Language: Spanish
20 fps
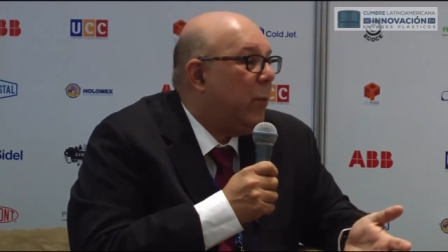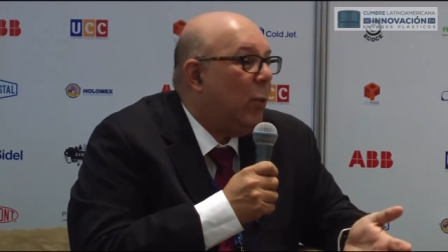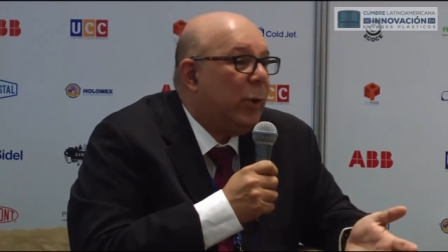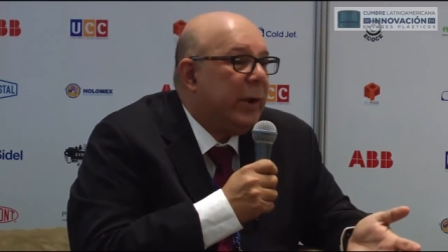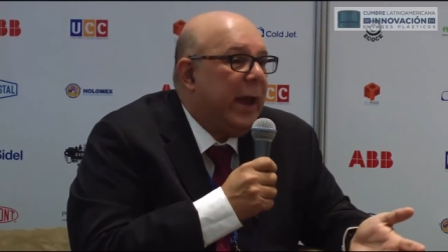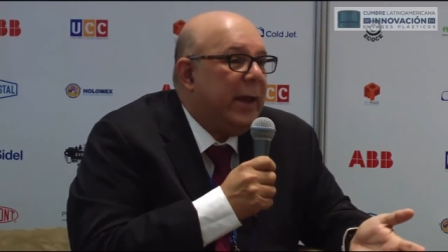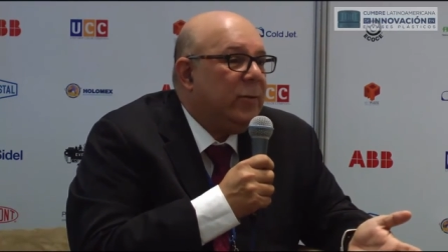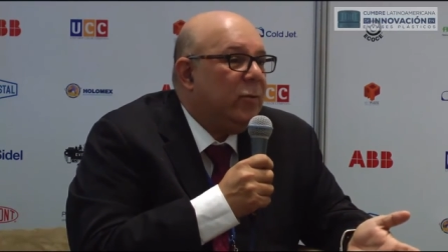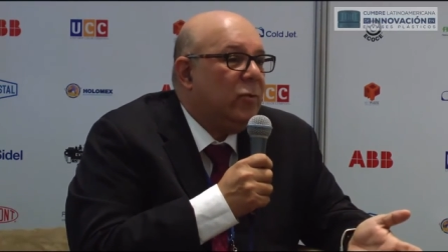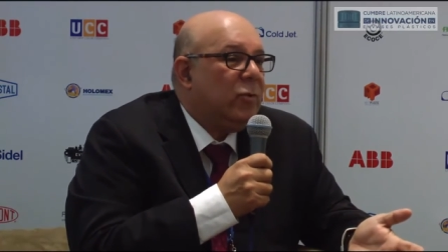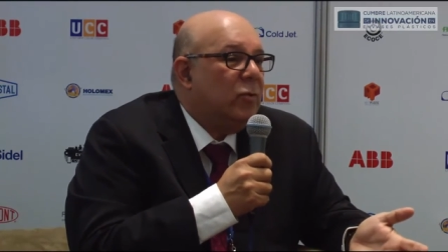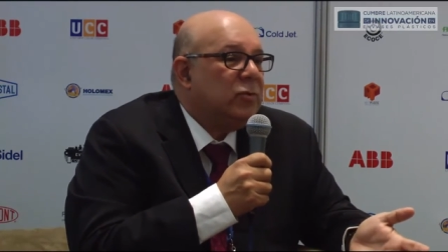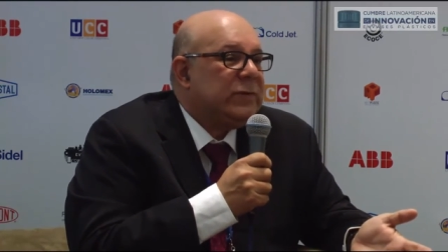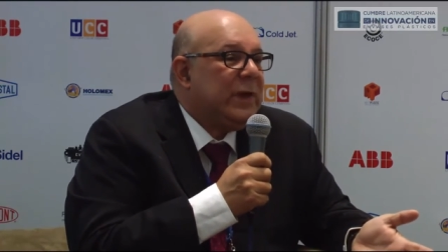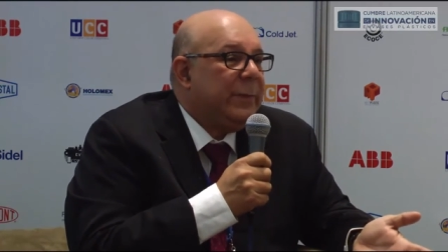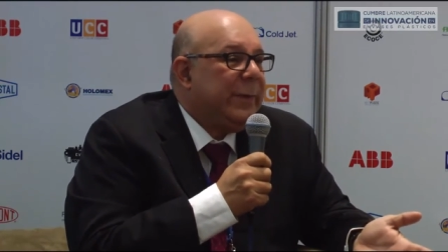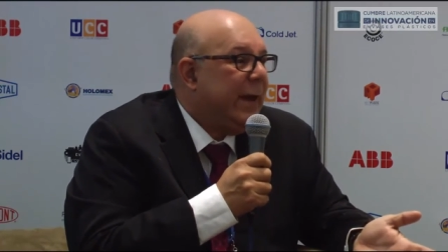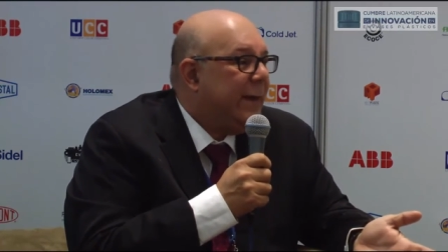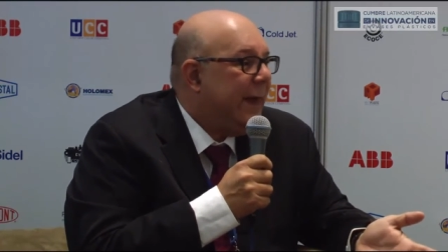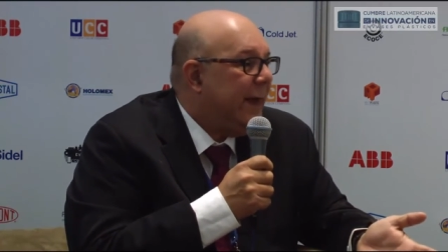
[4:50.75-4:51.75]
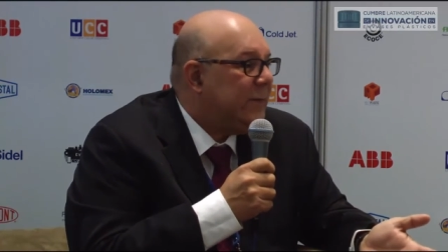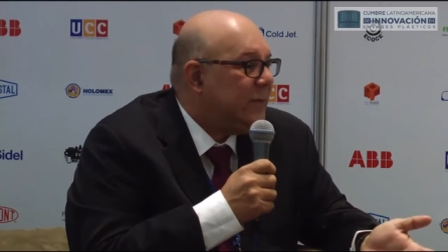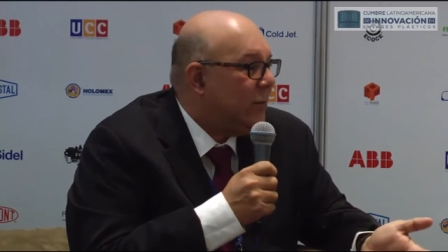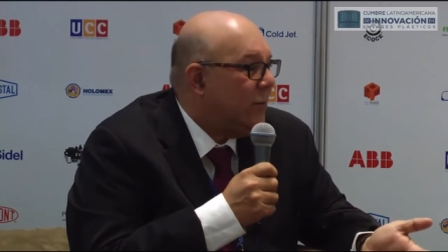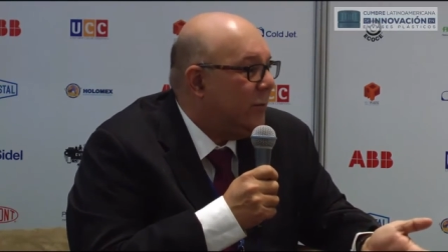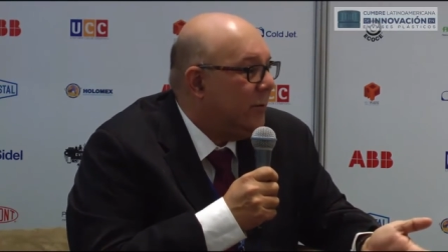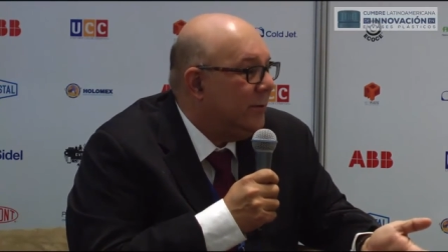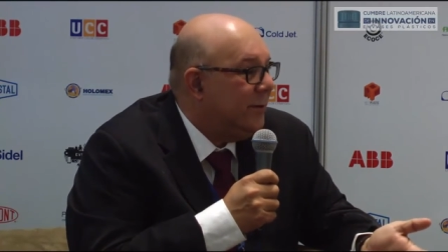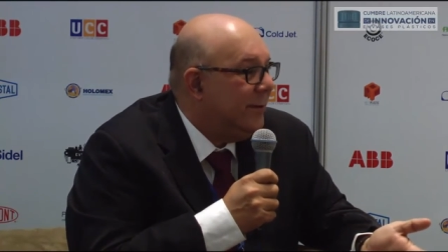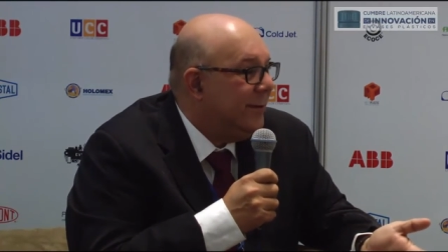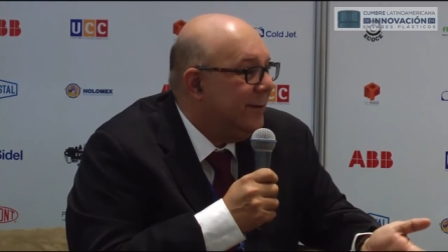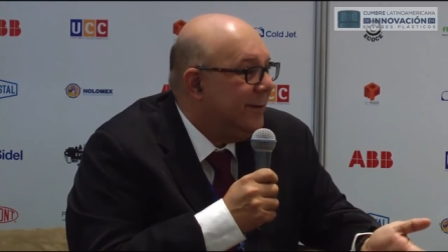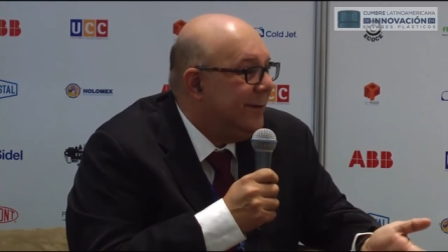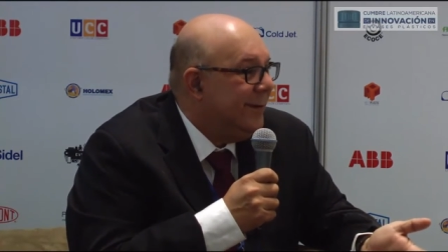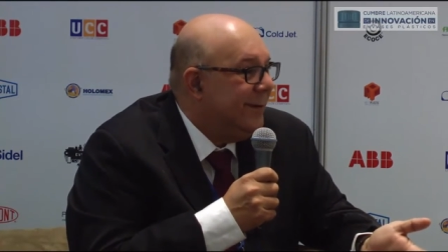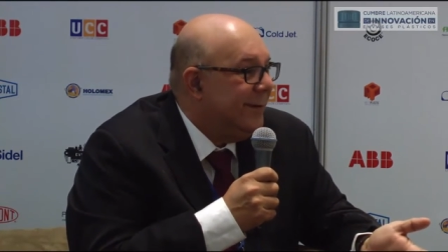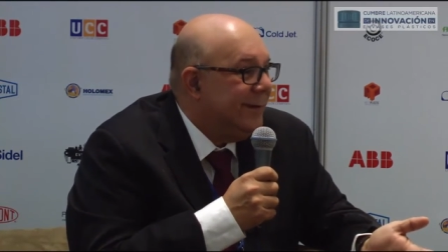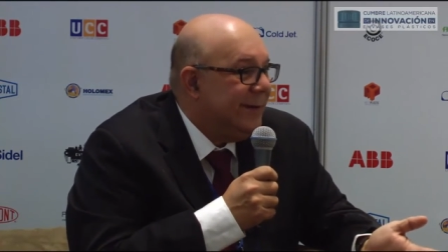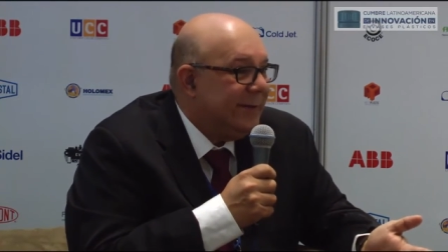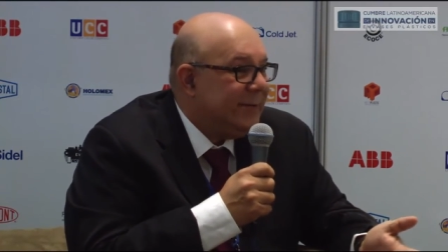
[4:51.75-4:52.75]
por yo no sabía de esto.
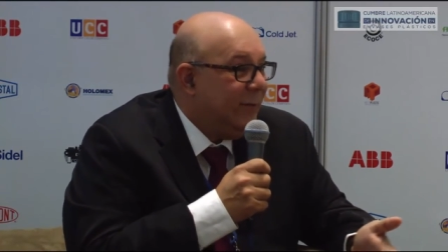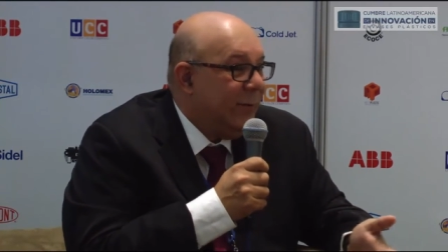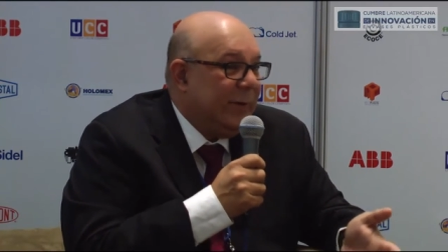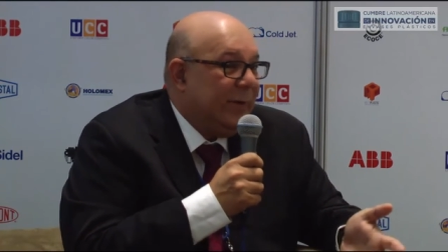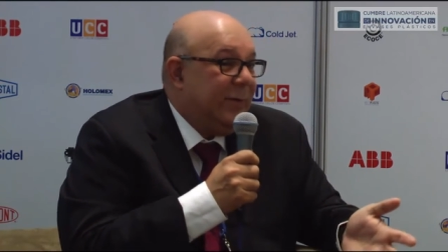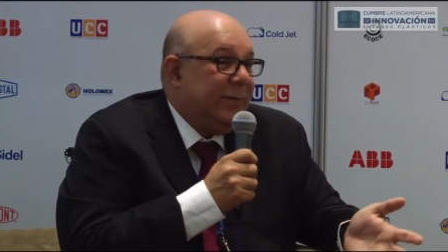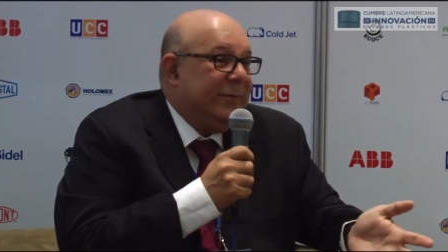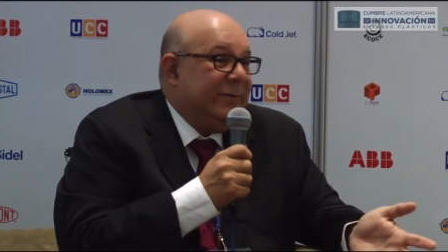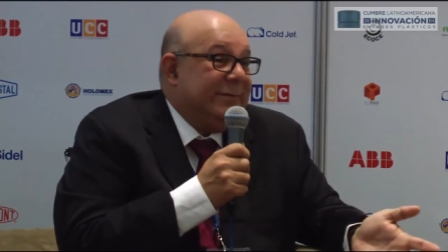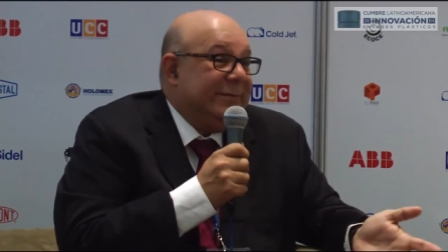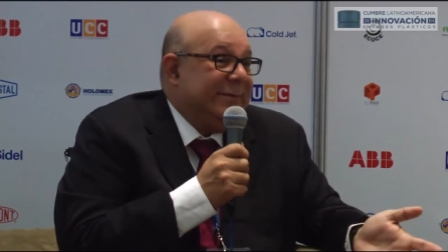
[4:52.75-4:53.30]
bueno,